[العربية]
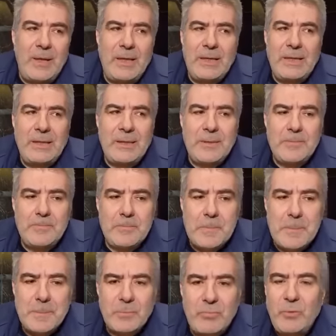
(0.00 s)
آه،
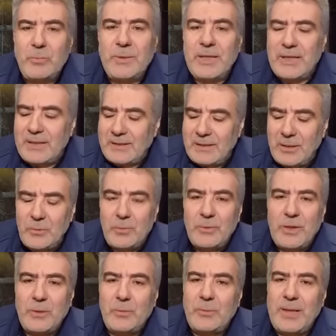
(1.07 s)
يمكن أن
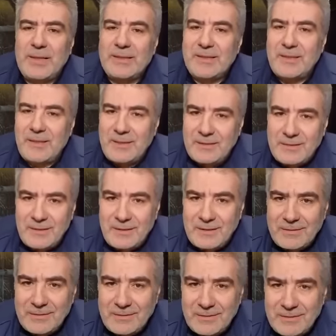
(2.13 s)
تأخذه مع
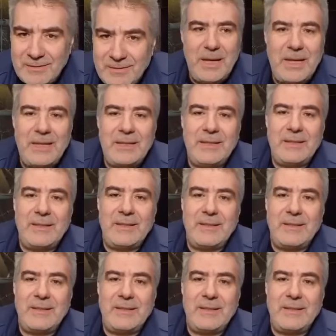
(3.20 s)
السلطات مع